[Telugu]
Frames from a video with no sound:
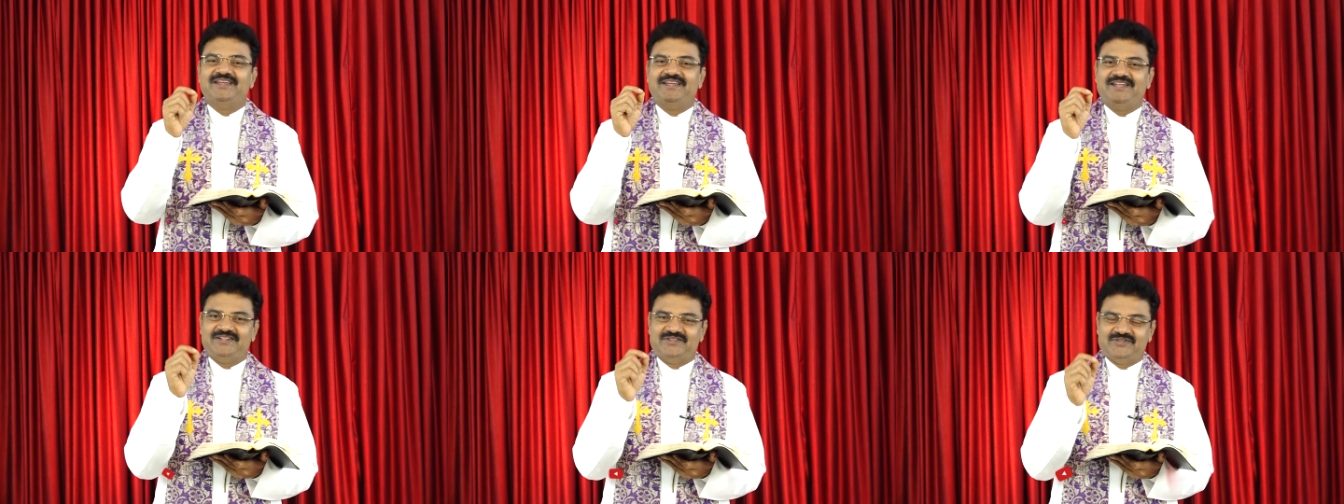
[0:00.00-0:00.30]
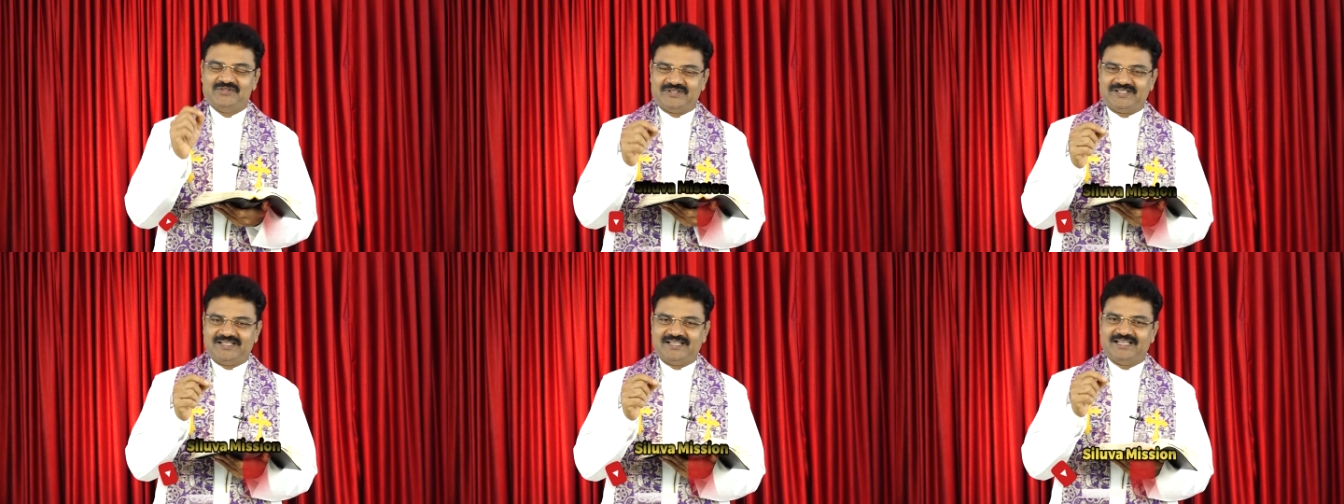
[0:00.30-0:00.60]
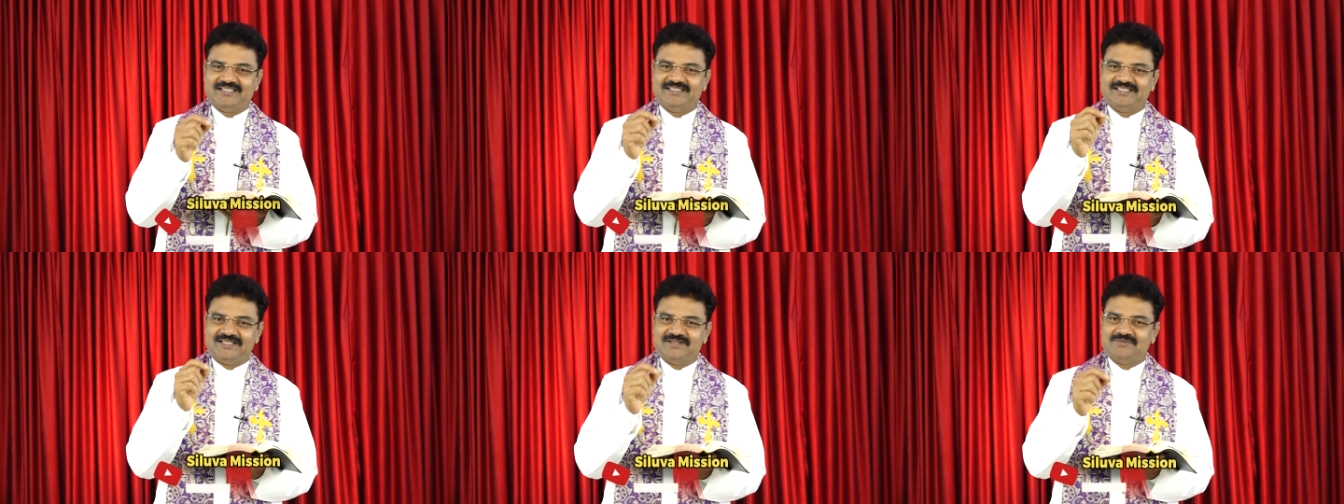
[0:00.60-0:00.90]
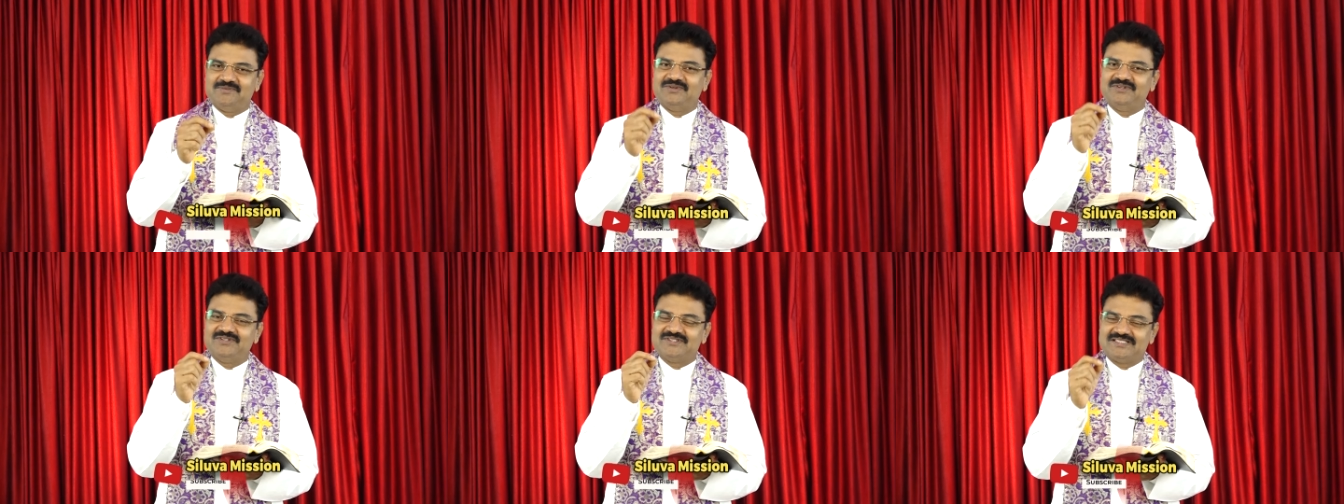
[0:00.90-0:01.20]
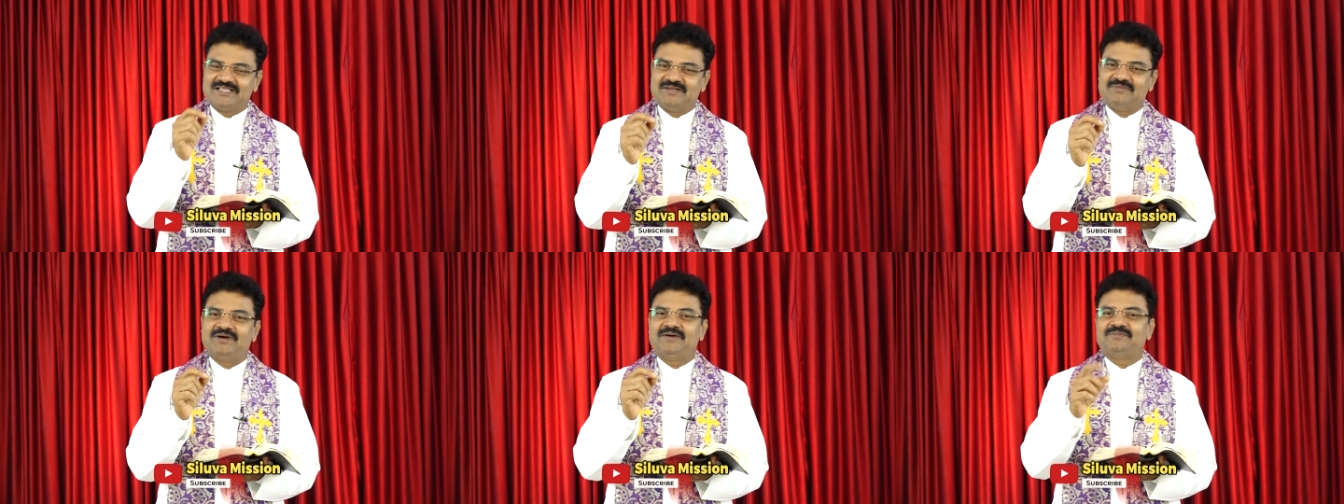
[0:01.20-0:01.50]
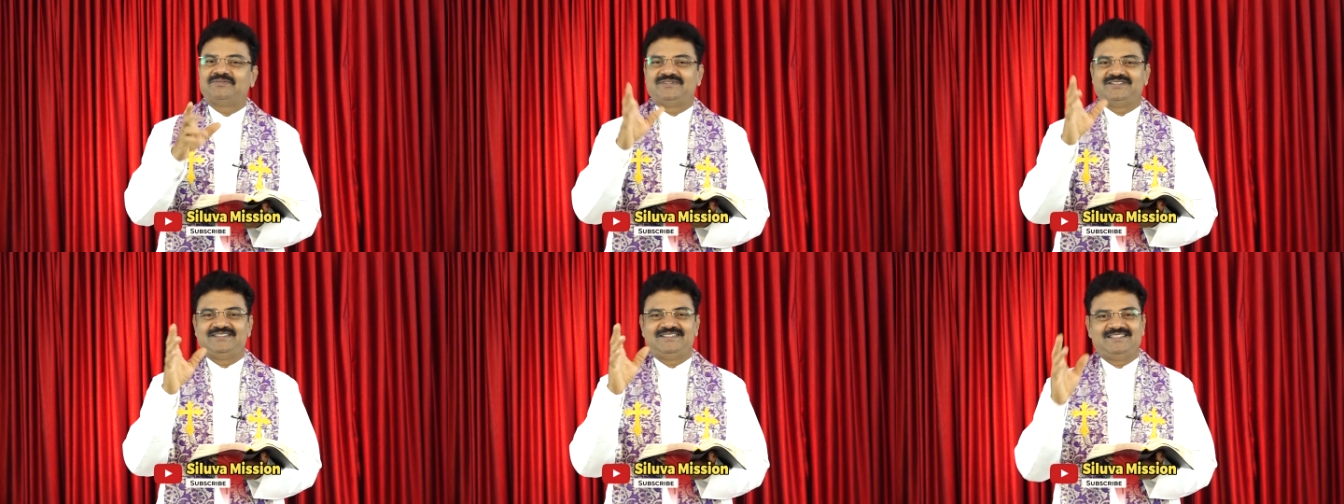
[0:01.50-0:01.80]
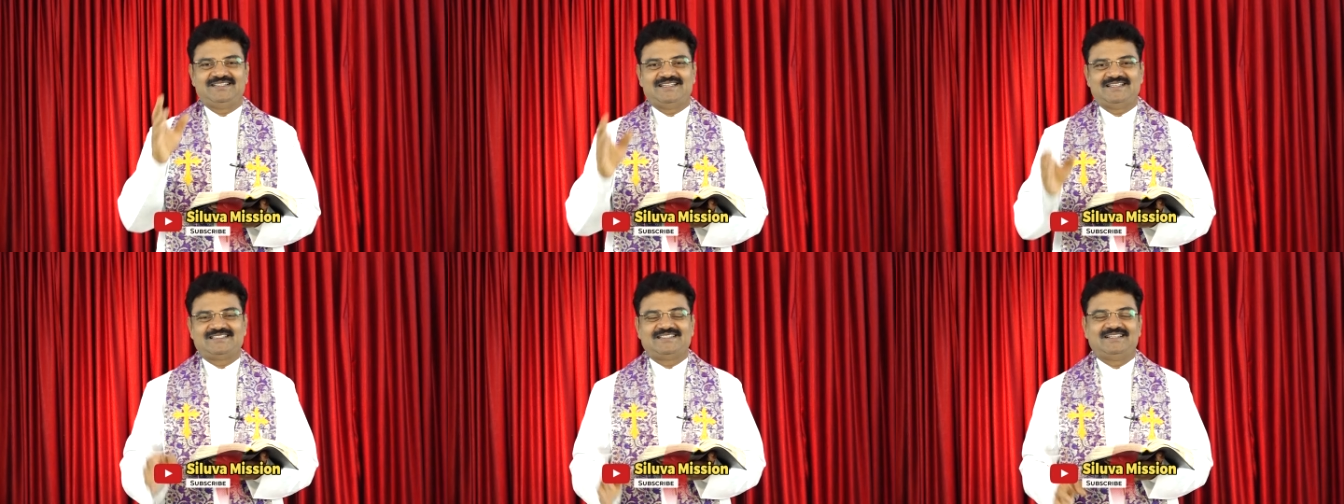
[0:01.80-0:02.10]
నీ దుఃఖ దినములు సమాప్తం
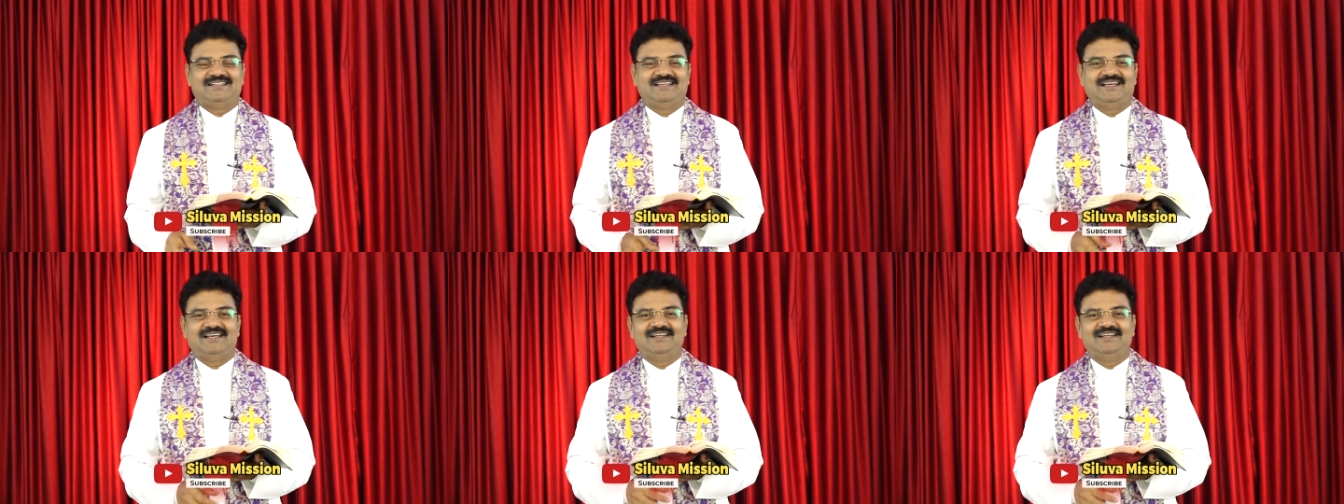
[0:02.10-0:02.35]
చేసేస్తాడు